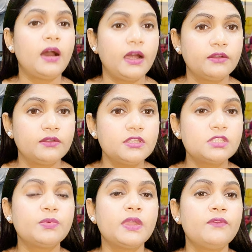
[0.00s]

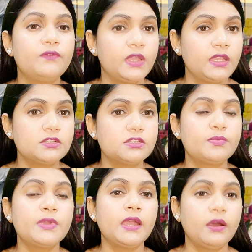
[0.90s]
आर्टरीज पे वेन्स
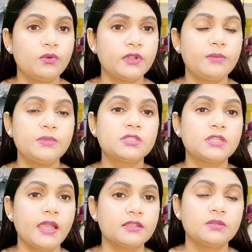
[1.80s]
पे एरोटा पे
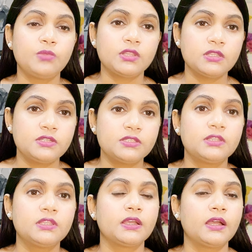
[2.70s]
इसका एक्शन बहुत अच्छे से
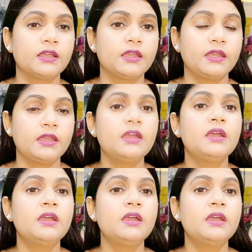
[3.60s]
देखा गया है